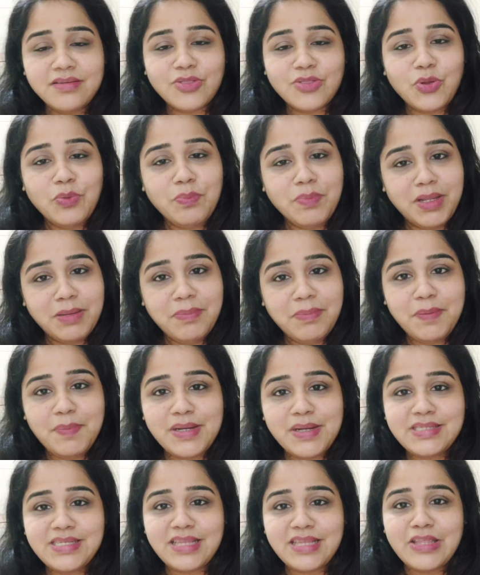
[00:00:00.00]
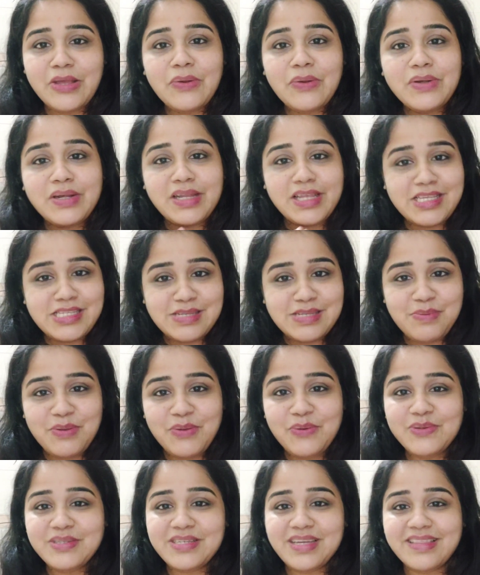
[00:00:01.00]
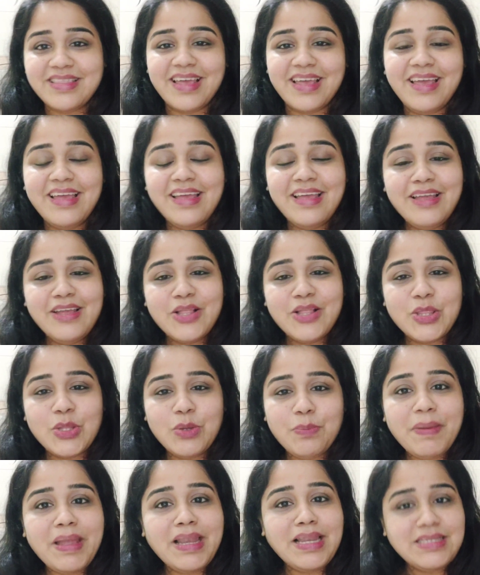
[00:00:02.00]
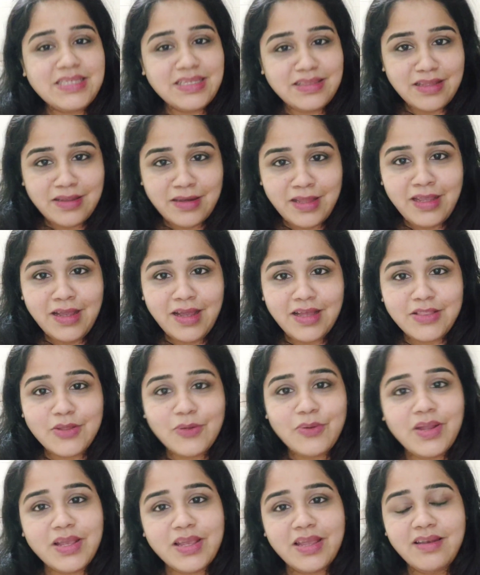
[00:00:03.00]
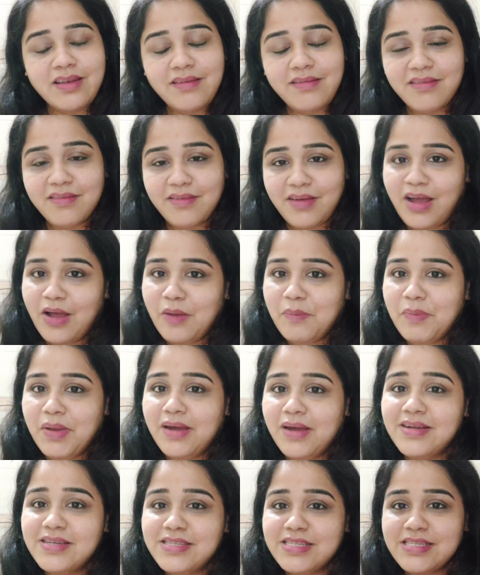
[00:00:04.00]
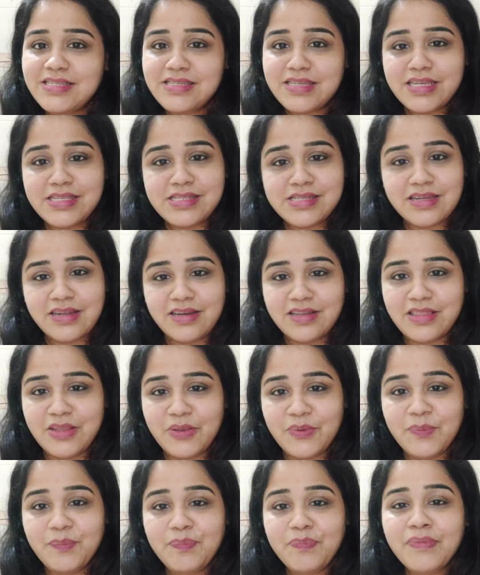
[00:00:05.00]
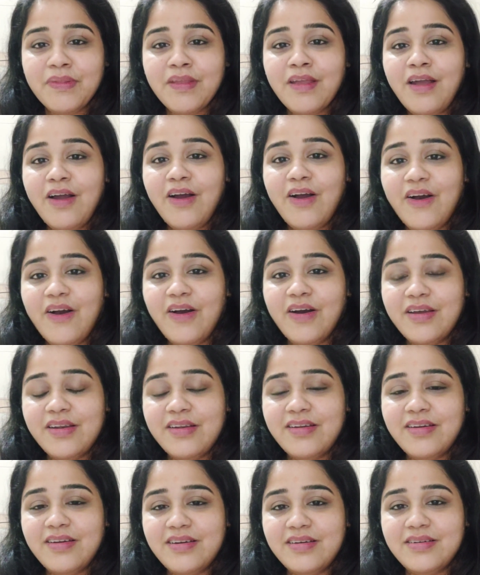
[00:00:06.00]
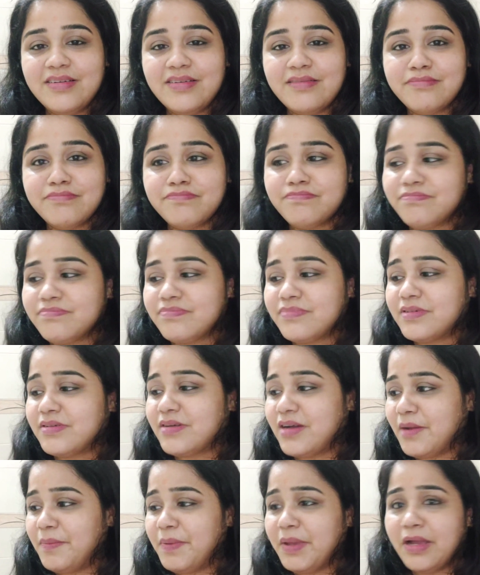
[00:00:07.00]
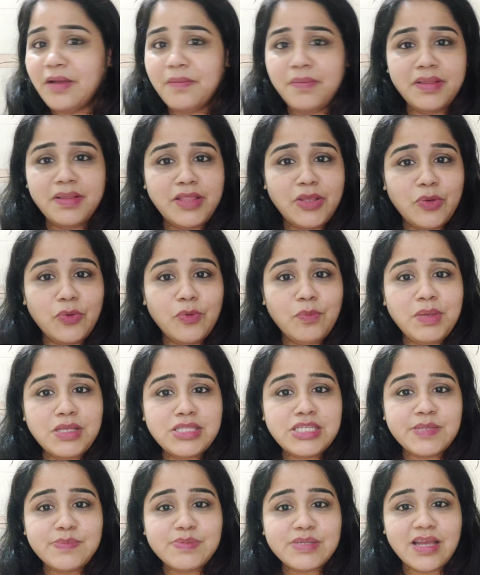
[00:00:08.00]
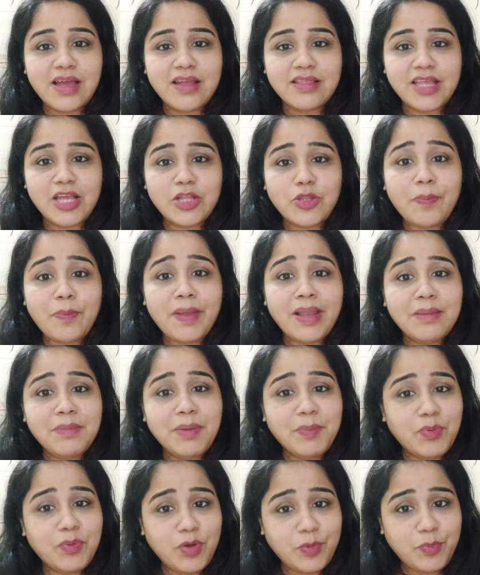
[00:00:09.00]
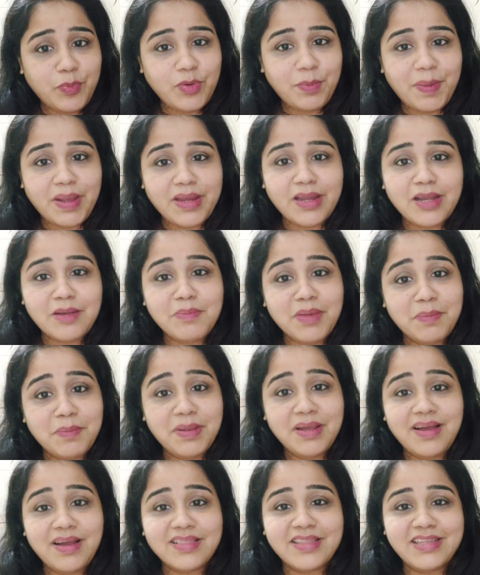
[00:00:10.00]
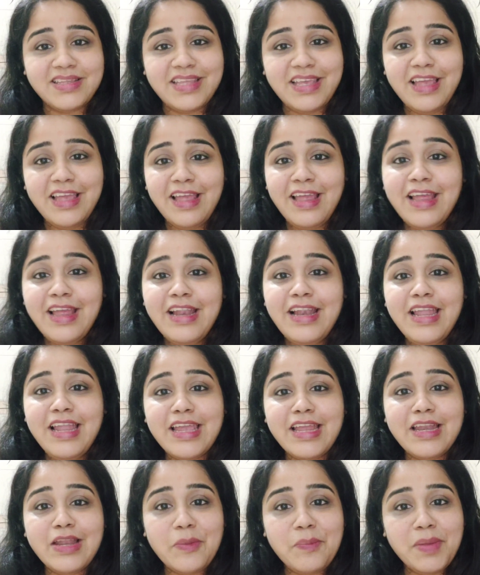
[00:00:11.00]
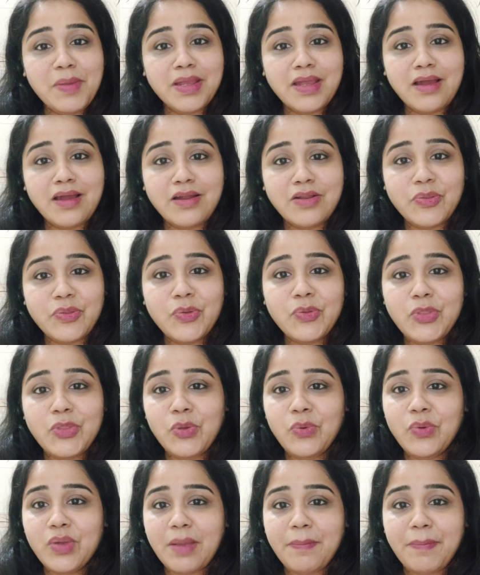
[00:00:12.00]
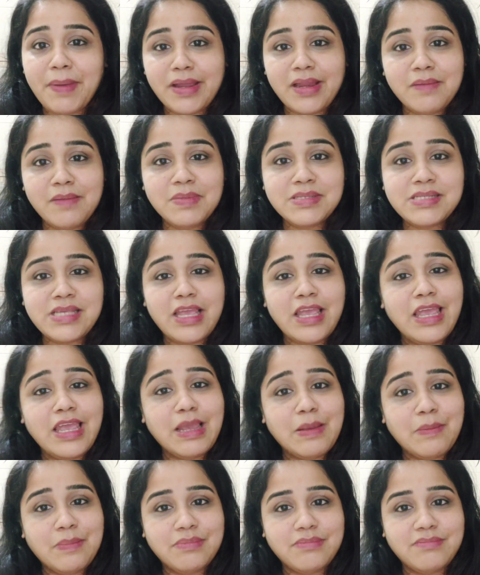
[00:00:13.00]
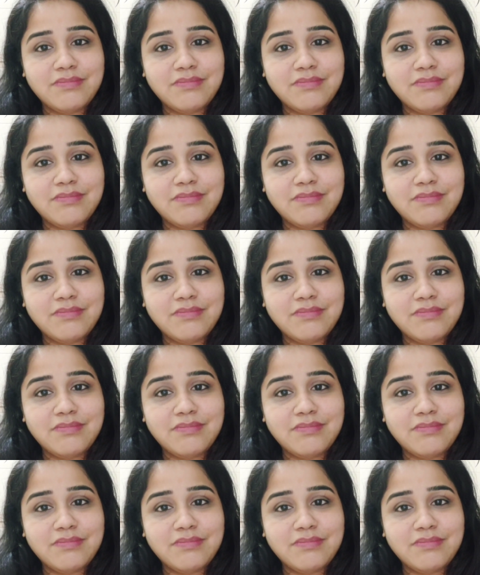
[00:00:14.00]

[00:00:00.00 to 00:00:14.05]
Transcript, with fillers: तो मन भी भर जाता है और टेस्ट भी हो जाता है तो पहले जितना नहीं खाती हूँ लेकिन हाँ मैं हर चीज़ टेस्ट करती हूँ और कभी कभी दीव भी चिप्स खाता है तो पहले मैं पूरे पूरे पैकेट मैं भी खाती थी लेकिन अब मैं क्या करती हूँ दीव के पैकेट में से एक